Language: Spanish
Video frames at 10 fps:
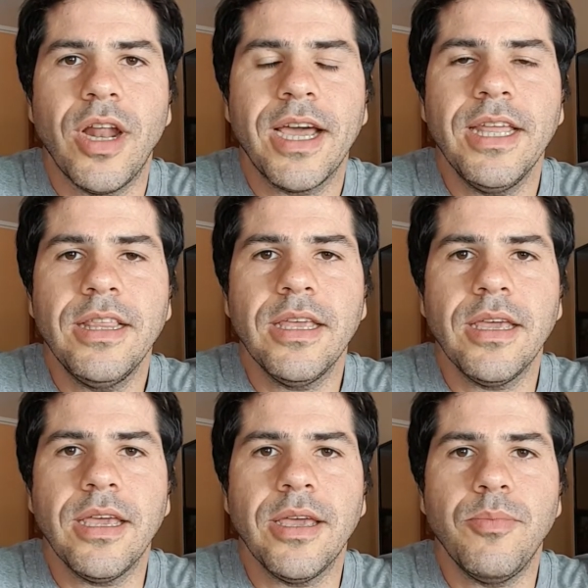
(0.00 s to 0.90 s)
la
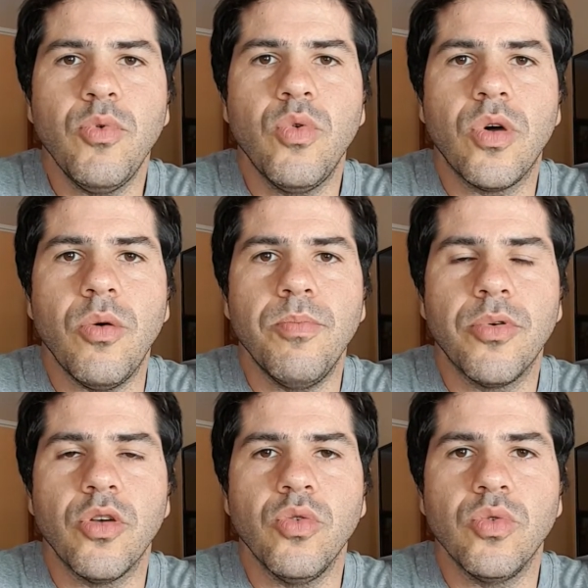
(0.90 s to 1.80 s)
gente busca un
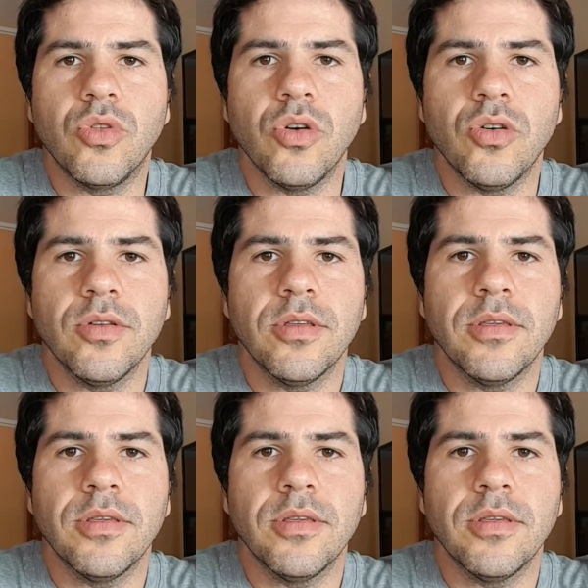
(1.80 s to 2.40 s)
producto,